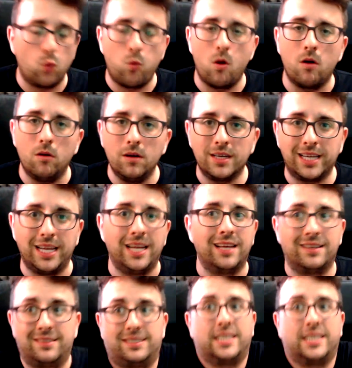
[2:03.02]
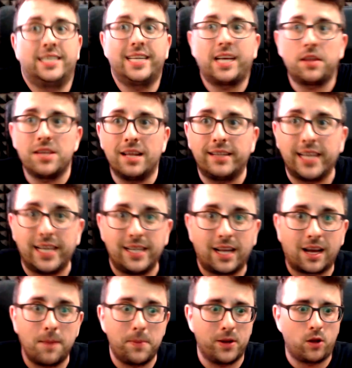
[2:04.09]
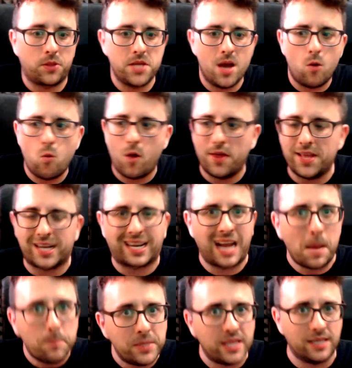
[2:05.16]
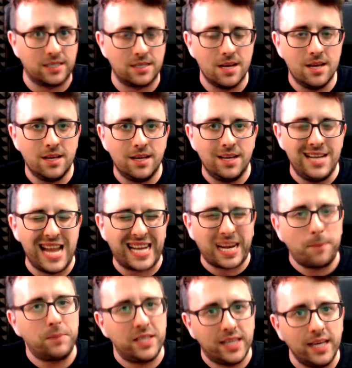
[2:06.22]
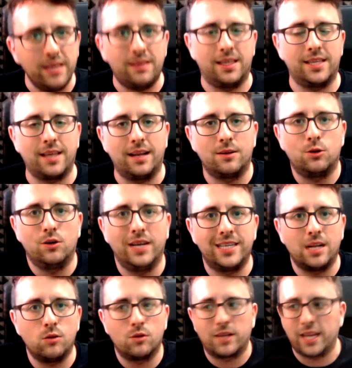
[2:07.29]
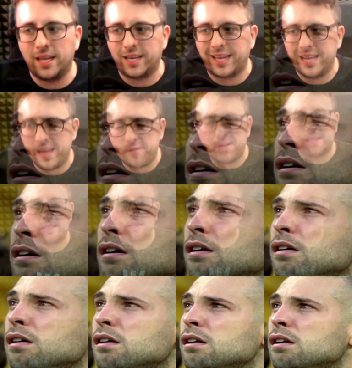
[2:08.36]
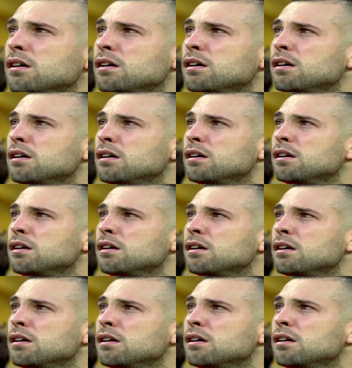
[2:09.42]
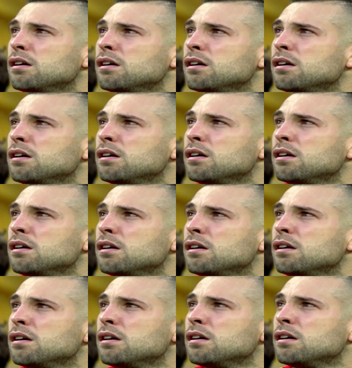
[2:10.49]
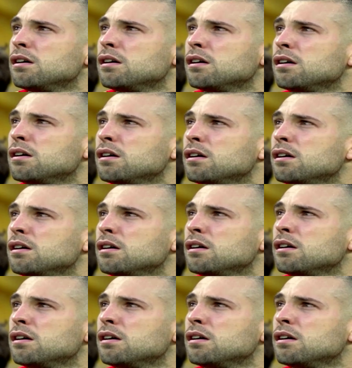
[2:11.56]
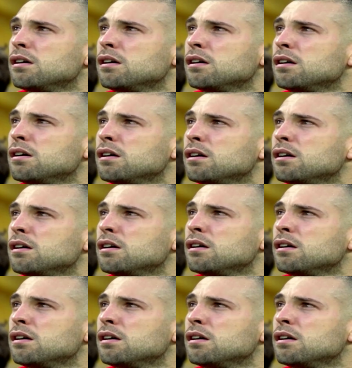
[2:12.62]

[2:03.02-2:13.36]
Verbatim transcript: con su juego, que, sí que hacía tiquitaca, pero hacía jugadas rápidas. La rapidez es algo, es algo que, le ha faltado a esta selección, ¿no? La rapidez. Pero no ha habido, no ha habido ningún tipo de